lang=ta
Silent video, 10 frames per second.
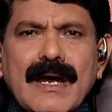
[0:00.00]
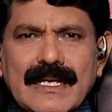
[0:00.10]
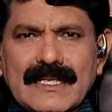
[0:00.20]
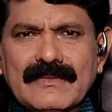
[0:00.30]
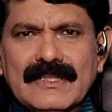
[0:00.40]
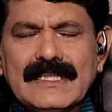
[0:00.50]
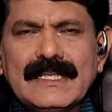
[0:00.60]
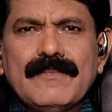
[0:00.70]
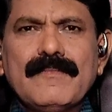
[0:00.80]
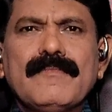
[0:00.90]
மாறுறது வந்து
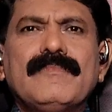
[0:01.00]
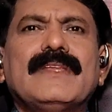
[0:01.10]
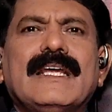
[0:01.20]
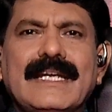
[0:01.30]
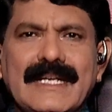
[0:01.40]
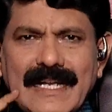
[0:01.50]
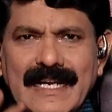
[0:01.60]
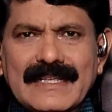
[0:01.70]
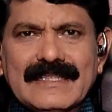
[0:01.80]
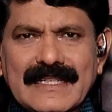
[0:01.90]

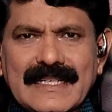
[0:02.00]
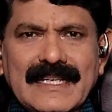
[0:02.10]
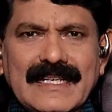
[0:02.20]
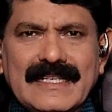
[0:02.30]
நல்லதில்லை